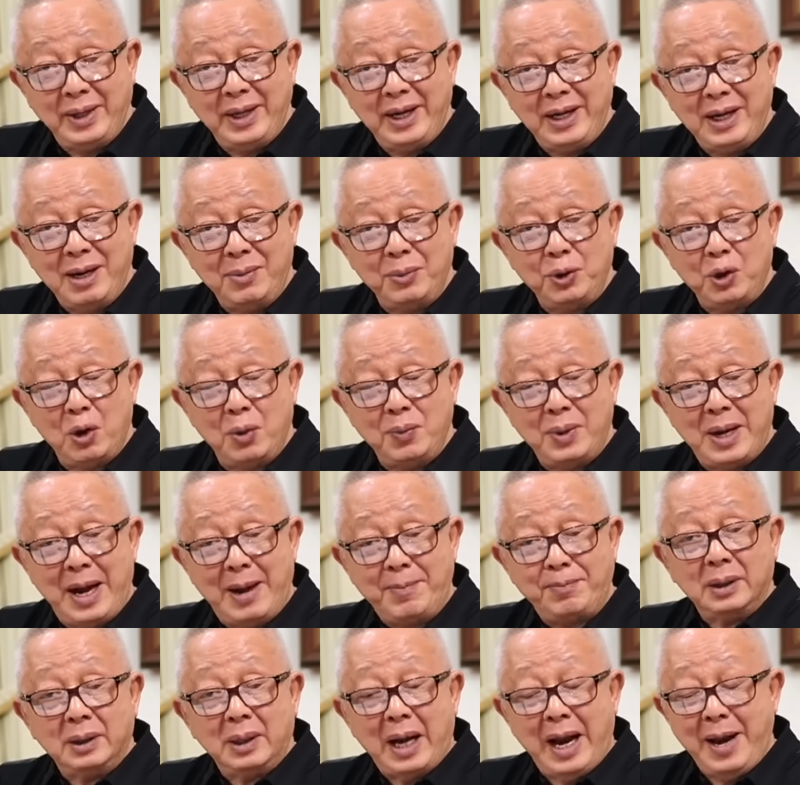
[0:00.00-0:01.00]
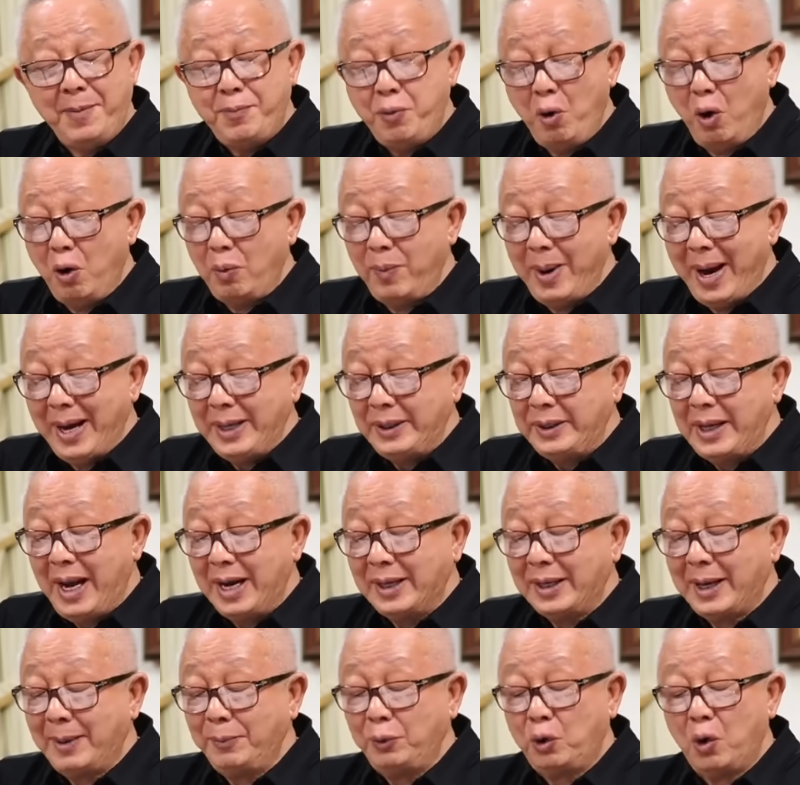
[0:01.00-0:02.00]
วันนี้ท่านผู้ชมครับไอ้พวกแบงก์ชา
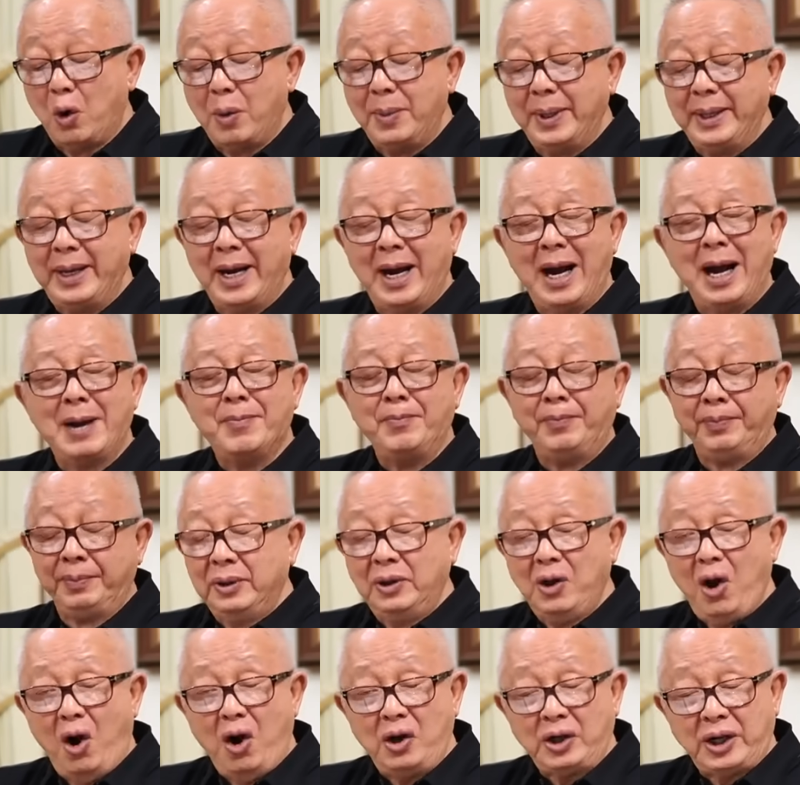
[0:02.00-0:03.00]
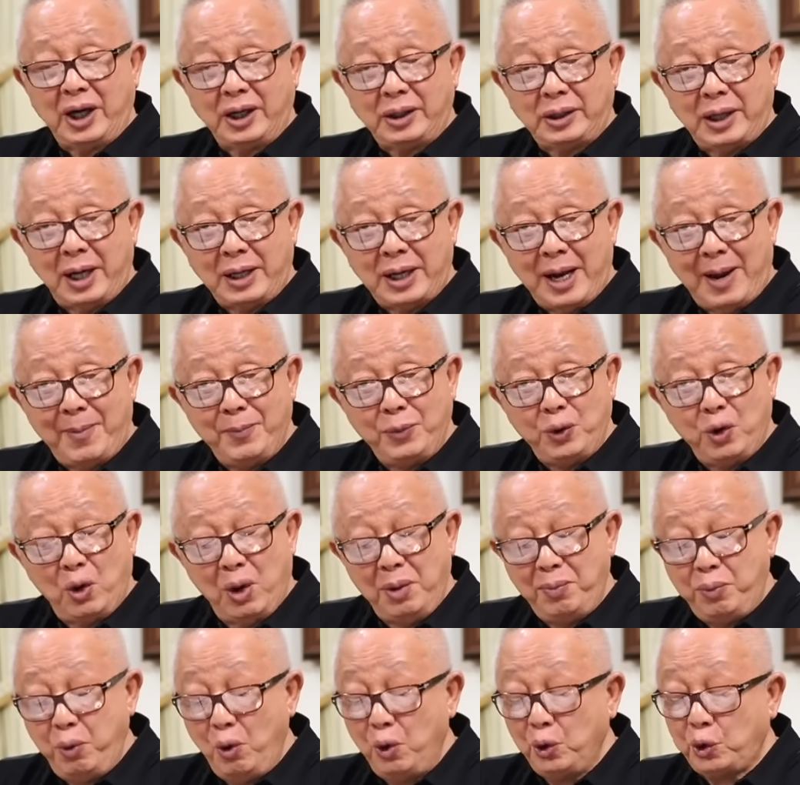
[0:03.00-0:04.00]
ติทำตัวเหมือนเดิมนอกจากจะทำตัว
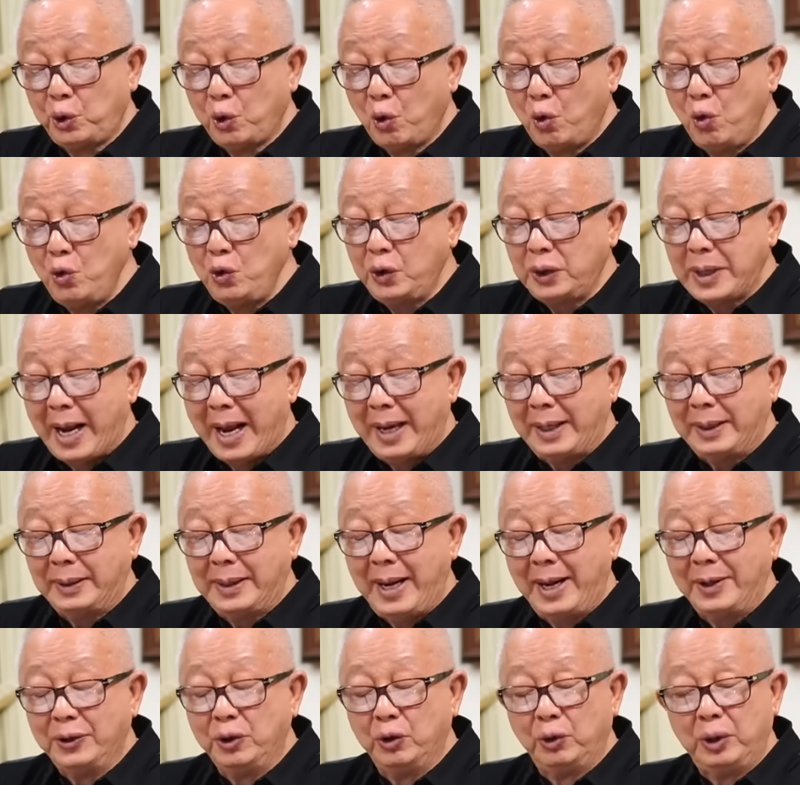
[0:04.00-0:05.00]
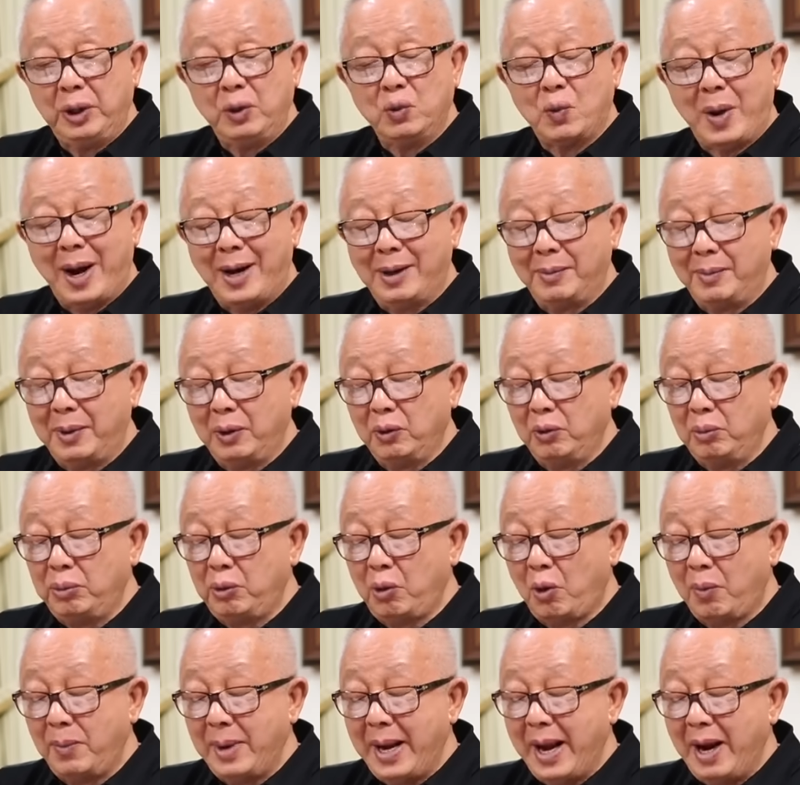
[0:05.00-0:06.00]
ผู้สูงศักดิ์นั่งอยู่ที่วังบางขุนพ
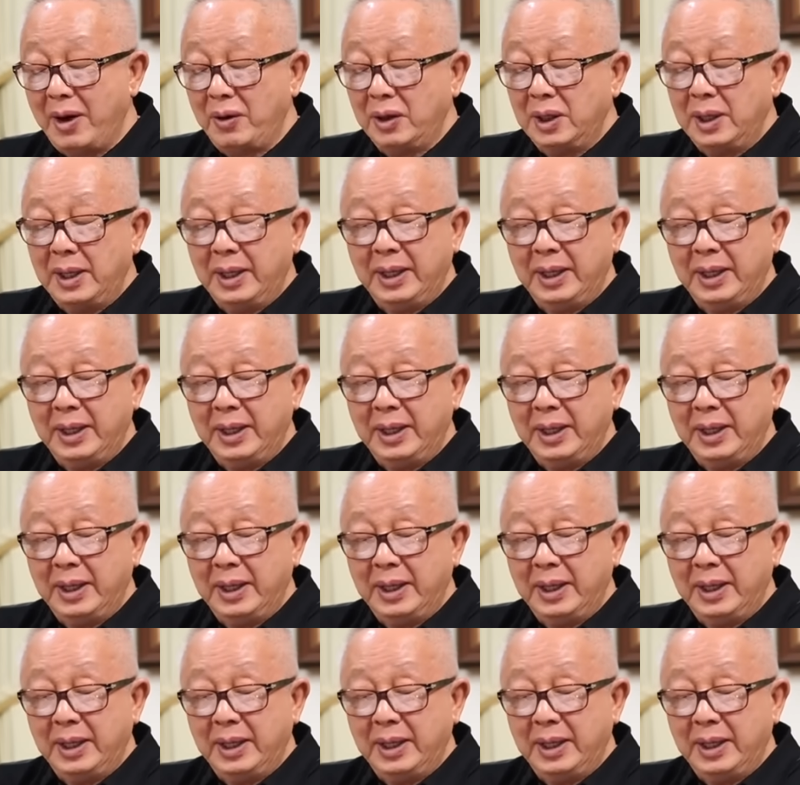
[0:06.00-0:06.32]
รหมแล้ว